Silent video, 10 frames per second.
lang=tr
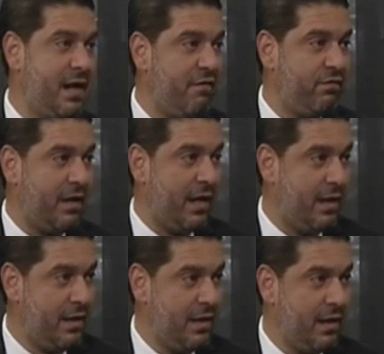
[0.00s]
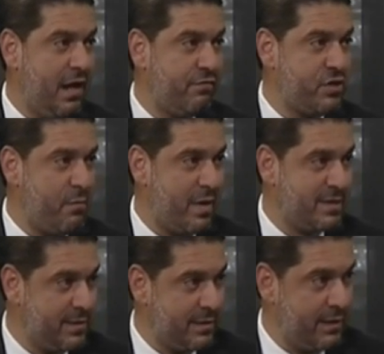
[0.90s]
lafla, laf
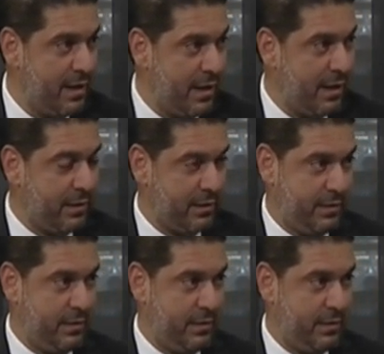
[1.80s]
cambazlığıyla e,